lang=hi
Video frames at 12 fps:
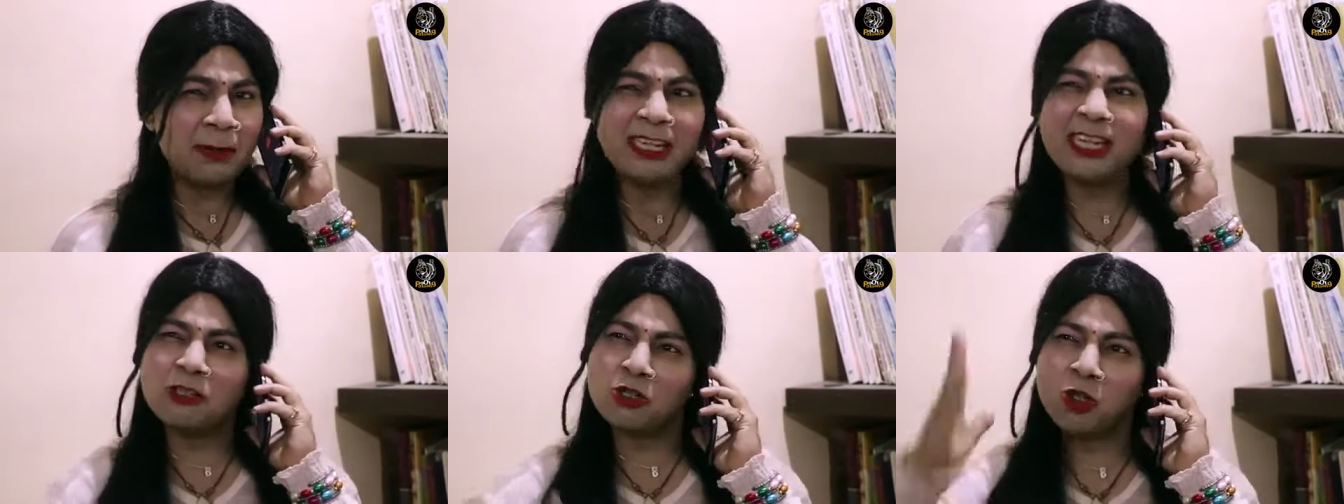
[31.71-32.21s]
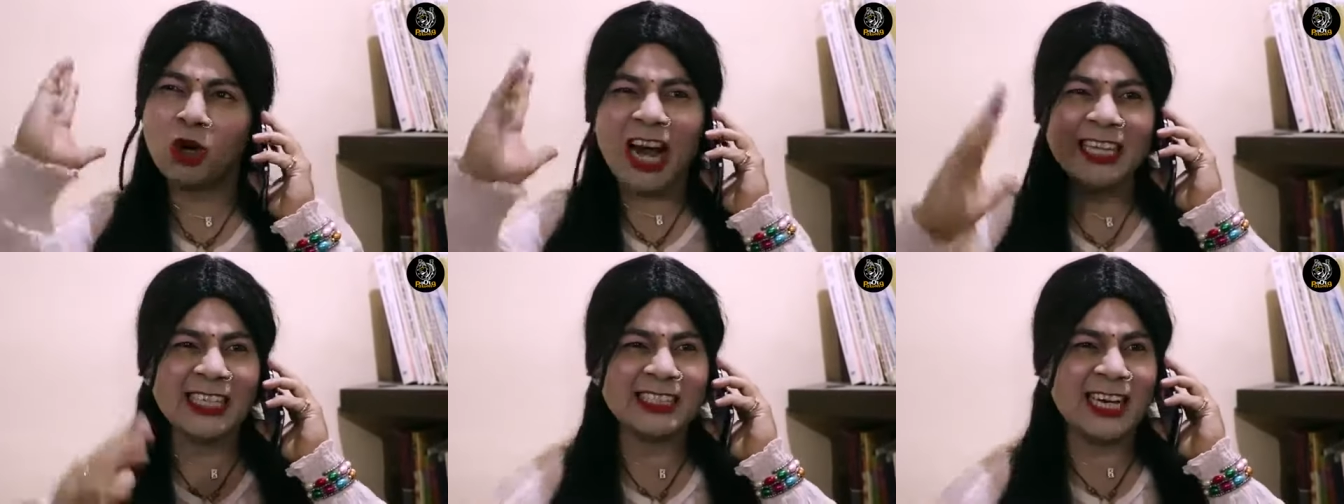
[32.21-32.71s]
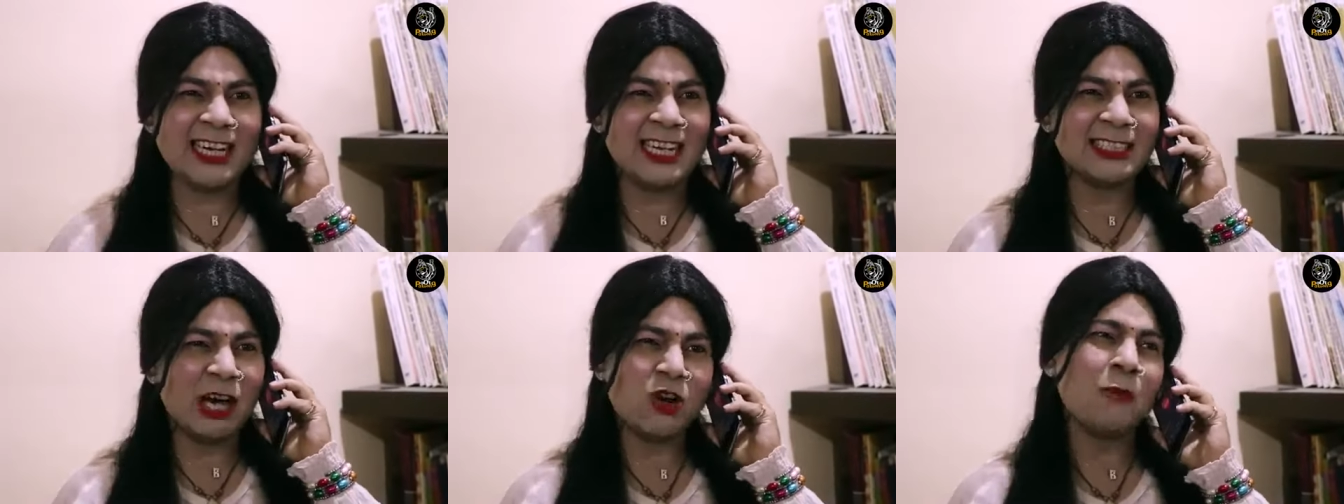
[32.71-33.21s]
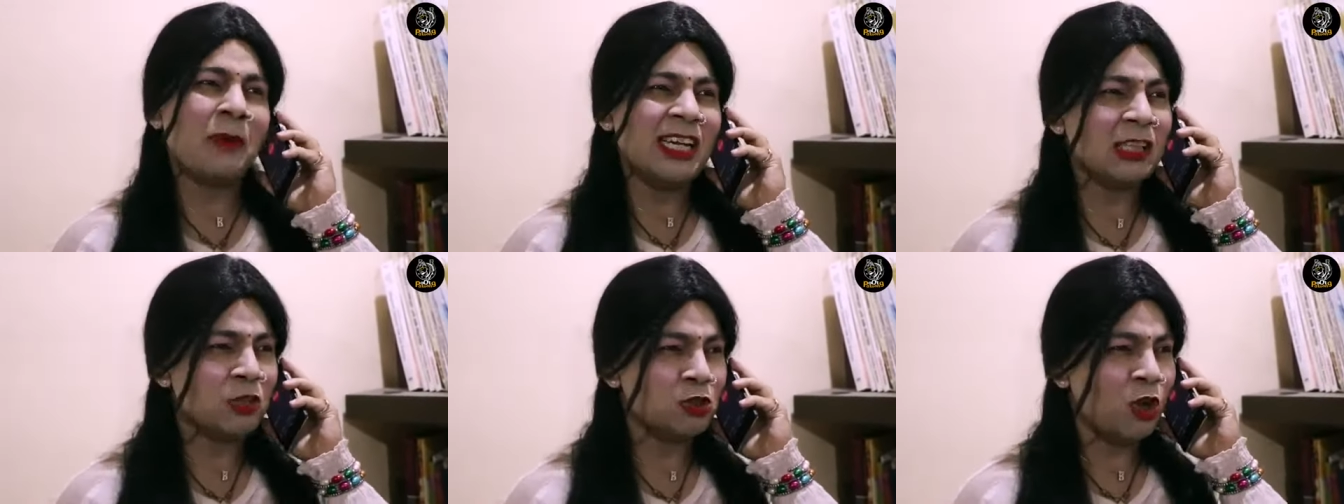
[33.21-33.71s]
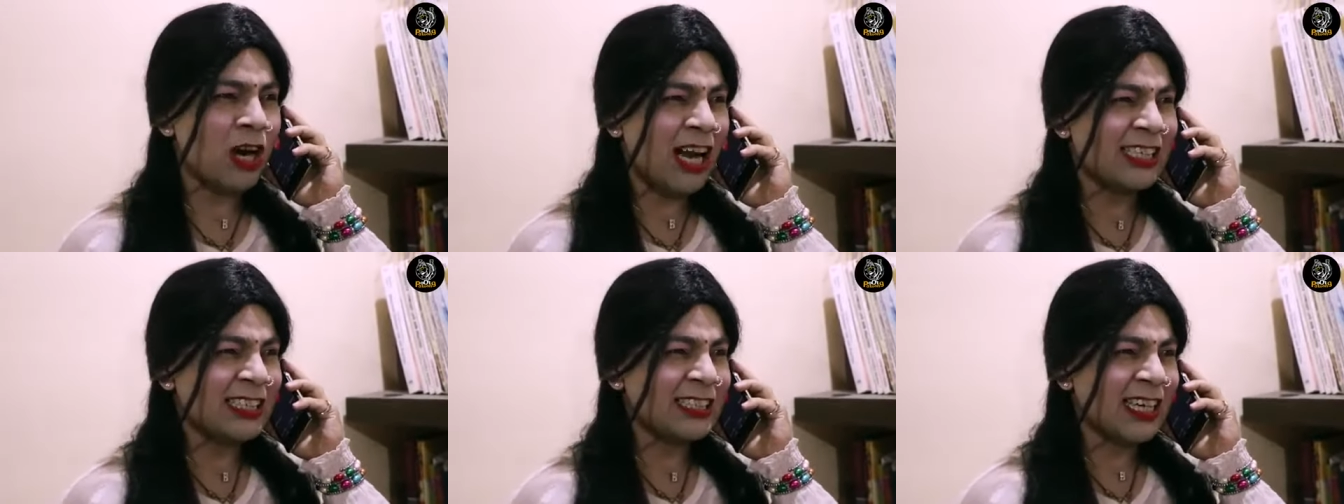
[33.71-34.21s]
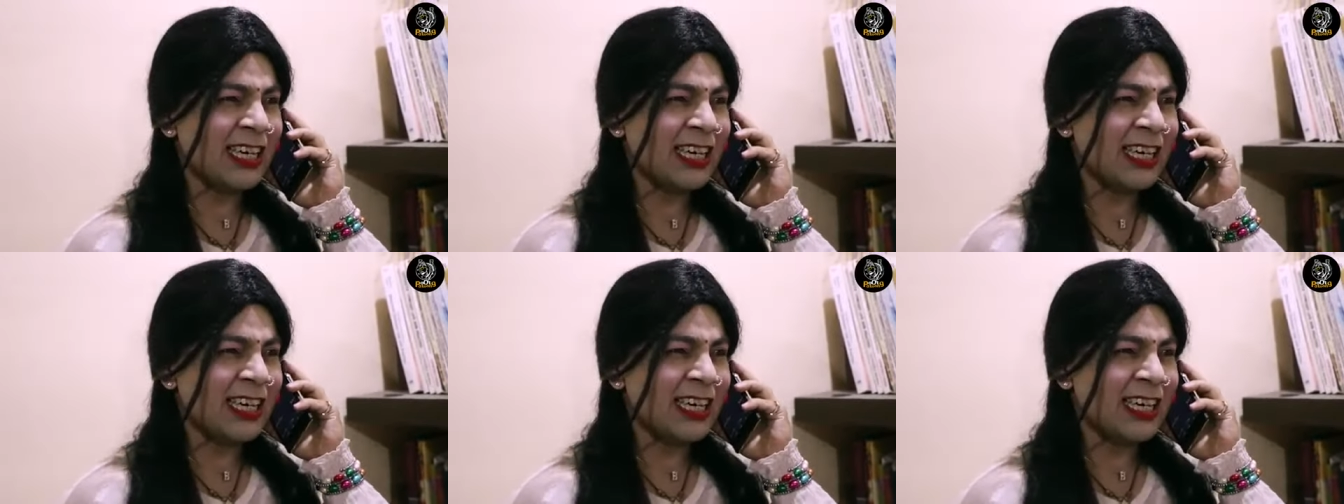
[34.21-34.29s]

पंडित को छोड़ आई करने जा रहा हूँ पंडित को छोड़ आई